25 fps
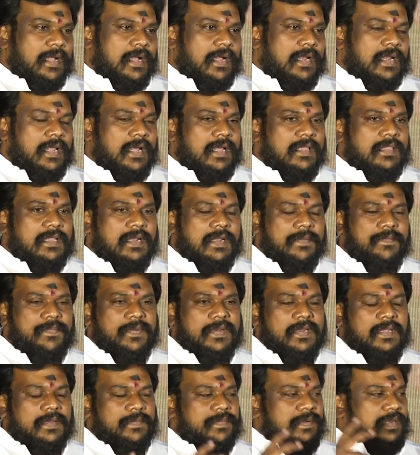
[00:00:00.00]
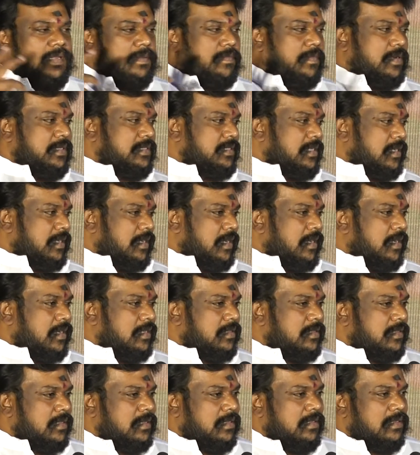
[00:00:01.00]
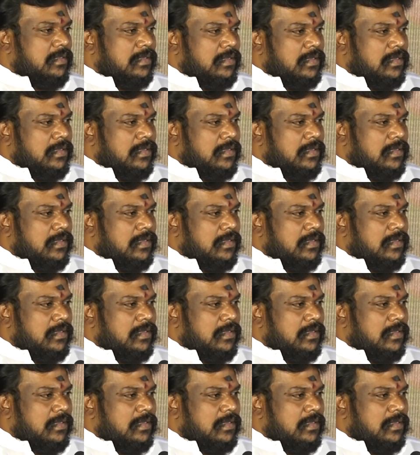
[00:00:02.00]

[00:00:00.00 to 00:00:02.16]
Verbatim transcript: ஆனால் அதெல்லாம் பெரிய பெரிய பட்ஜெட்டில் எடுத்து